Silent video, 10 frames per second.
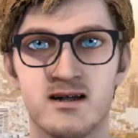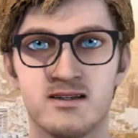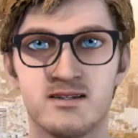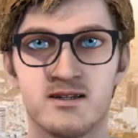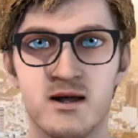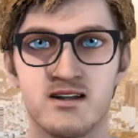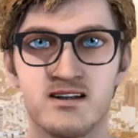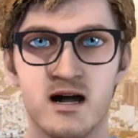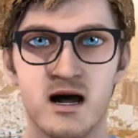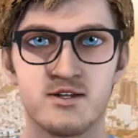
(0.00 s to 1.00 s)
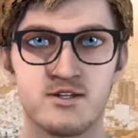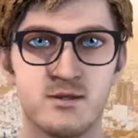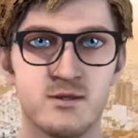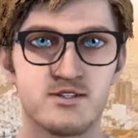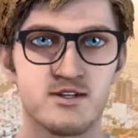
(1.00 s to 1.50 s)
League hai nghìn không trăm
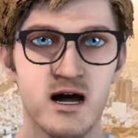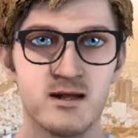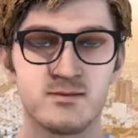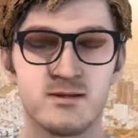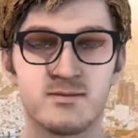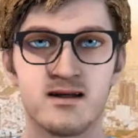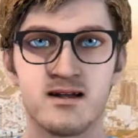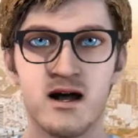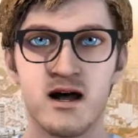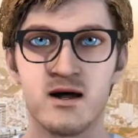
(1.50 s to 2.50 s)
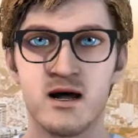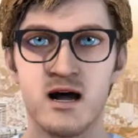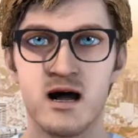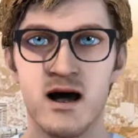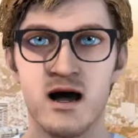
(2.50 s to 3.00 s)
mười chín. May mắn cho họ
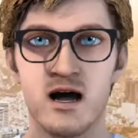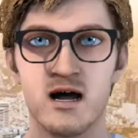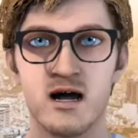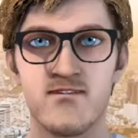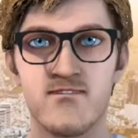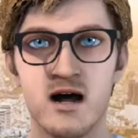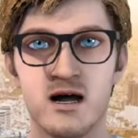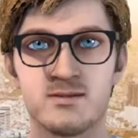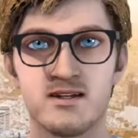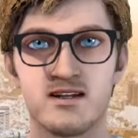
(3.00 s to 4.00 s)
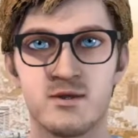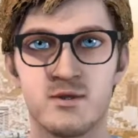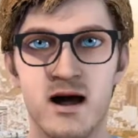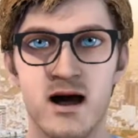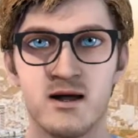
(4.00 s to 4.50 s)
là hàng thủ đã đứng vững vàng để
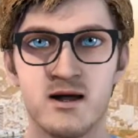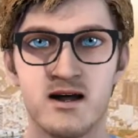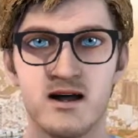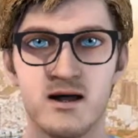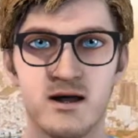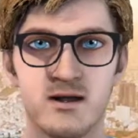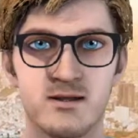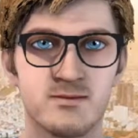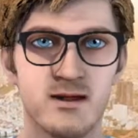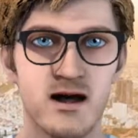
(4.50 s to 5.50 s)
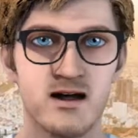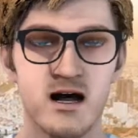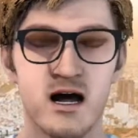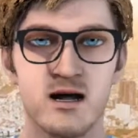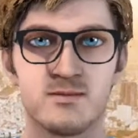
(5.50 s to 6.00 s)
bù đắp cho hàng công. Bạn
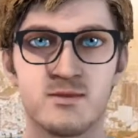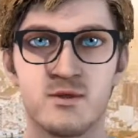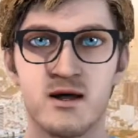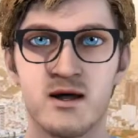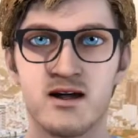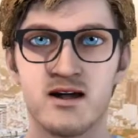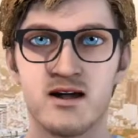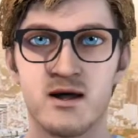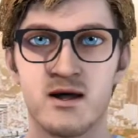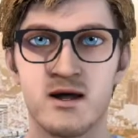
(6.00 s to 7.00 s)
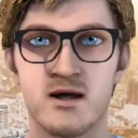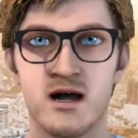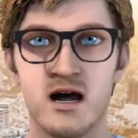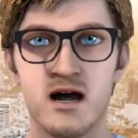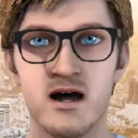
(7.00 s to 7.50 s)
thân của Văn Đức ở S L N
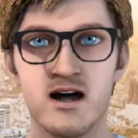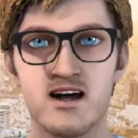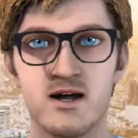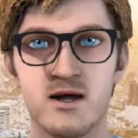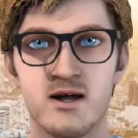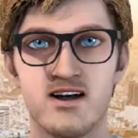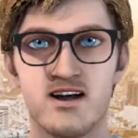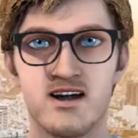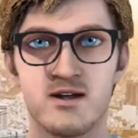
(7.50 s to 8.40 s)
A là Xuân Mạnh cho biết việc